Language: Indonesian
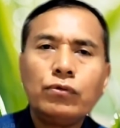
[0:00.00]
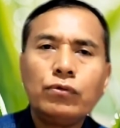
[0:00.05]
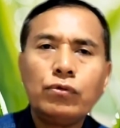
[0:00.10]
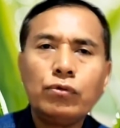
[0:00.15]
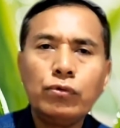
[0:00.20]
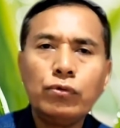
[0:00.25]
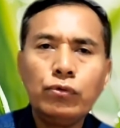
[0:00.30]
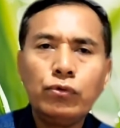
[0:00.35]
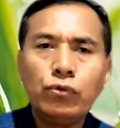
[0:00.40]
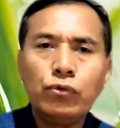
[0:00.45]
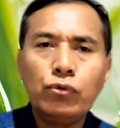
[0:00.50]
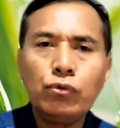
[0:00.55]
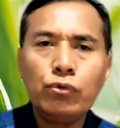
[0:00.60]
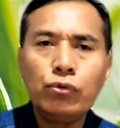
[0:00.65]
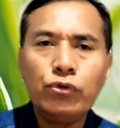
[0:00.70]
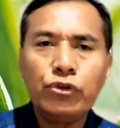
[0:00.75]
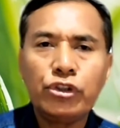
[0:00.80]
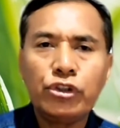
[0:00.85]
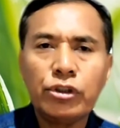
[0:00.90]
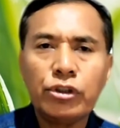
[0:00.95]

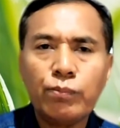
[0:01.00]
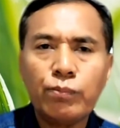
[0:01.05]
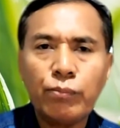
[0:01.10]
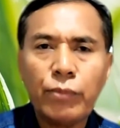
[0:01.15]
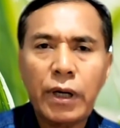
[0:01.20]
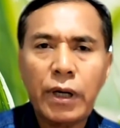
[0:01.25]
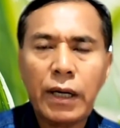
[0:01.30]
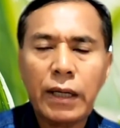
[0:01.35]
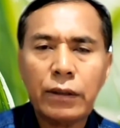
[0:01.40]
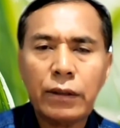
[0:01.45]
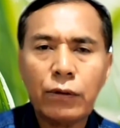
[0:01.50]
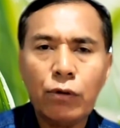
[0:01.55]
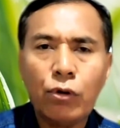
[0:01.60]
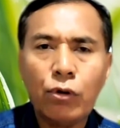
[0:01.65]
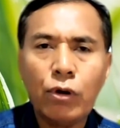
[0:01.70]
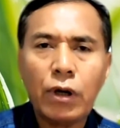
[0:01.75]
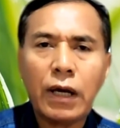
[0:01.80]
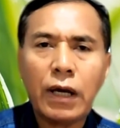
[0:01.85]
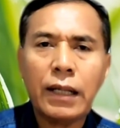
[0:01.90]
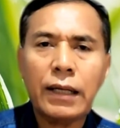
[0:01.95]
tujuh jemaat
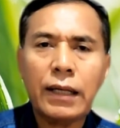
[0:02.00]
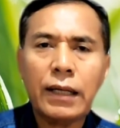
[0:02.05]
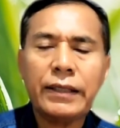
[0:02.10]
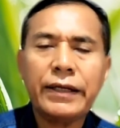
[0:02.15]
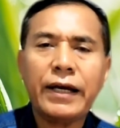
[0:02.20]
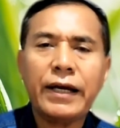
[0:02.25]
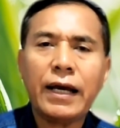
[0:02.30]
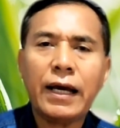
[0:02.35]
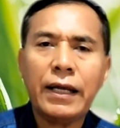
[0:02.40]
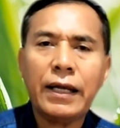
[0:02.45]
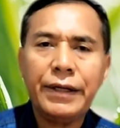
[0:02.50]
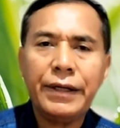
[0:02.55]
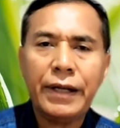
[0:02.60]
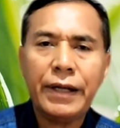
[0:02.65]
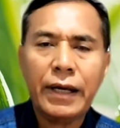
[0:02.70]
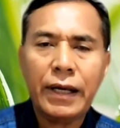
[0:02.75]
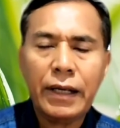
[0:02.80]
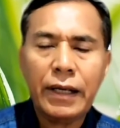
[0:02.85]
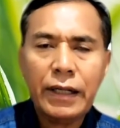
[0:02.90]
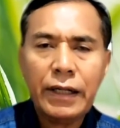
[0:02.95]
lokal yang
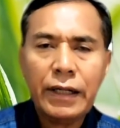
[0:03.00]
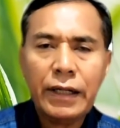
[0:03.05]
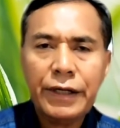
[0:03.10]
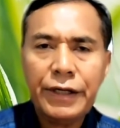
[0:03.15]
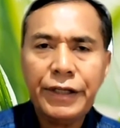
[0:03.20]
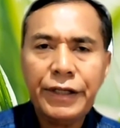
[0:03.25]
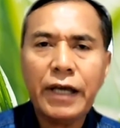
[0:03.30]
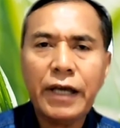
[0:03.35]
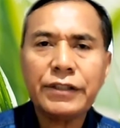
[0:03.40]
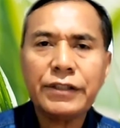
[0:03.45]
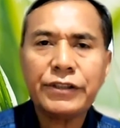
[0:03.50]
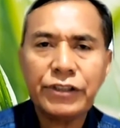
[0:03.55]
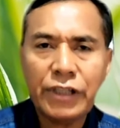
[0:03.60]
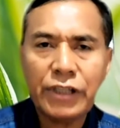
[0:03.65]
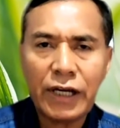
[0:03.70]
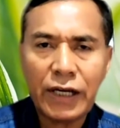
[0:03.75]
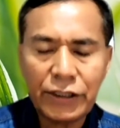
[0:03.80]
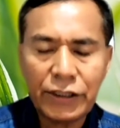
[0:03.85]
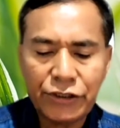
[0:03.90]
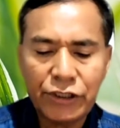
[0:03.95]
ada di
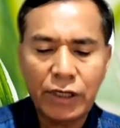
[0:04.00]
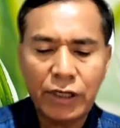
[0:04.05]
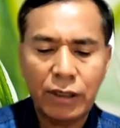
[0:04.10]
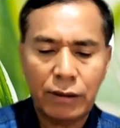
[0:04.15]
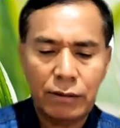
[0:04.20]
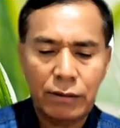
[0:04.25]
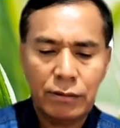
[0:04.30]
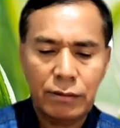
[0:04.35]
Asia Kecil